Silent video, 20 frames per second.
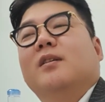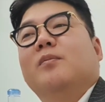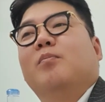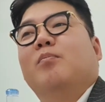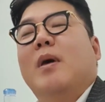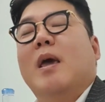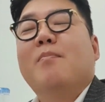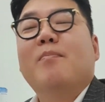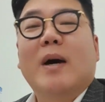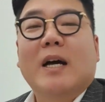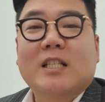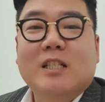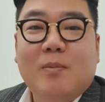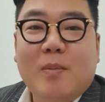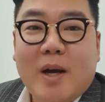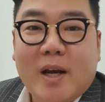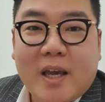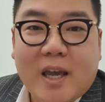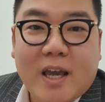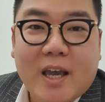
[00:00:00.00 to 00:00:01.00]
맨
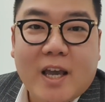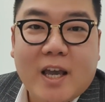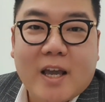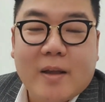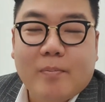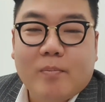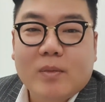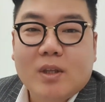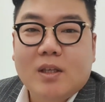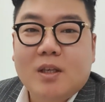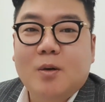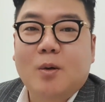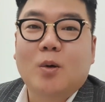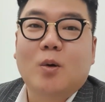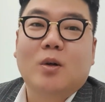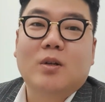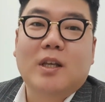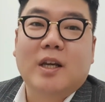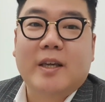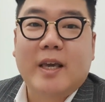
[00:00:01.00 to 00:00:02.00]
마지막에 이걸로
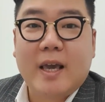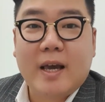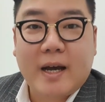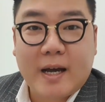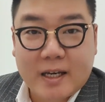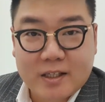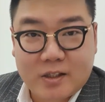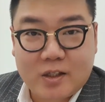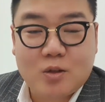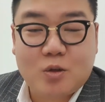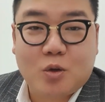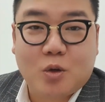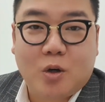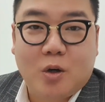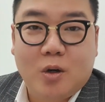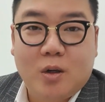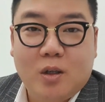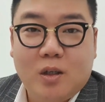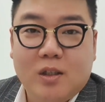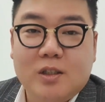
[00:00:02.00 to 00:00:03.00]
그냥
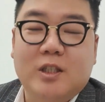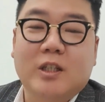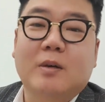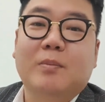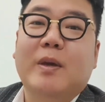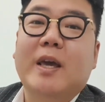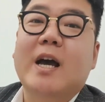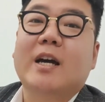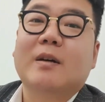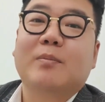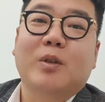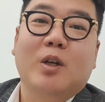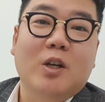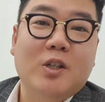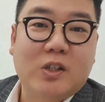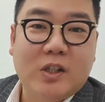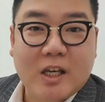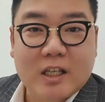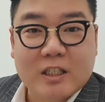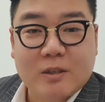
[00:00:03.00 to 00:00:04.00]
계약하시죠 지금 계약금
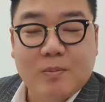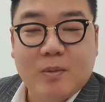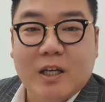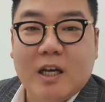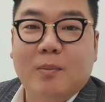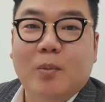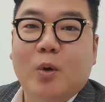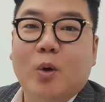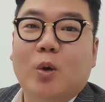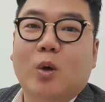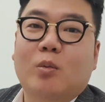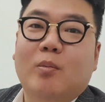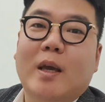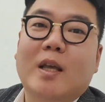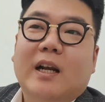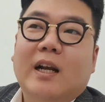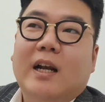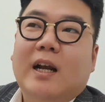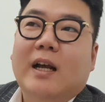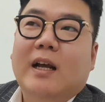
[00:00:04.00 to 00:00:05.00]
넣으시겠습니까 뭐 이런
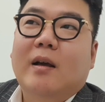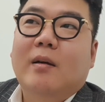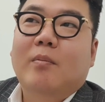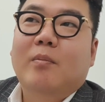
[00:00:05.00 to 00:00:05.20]
멘트를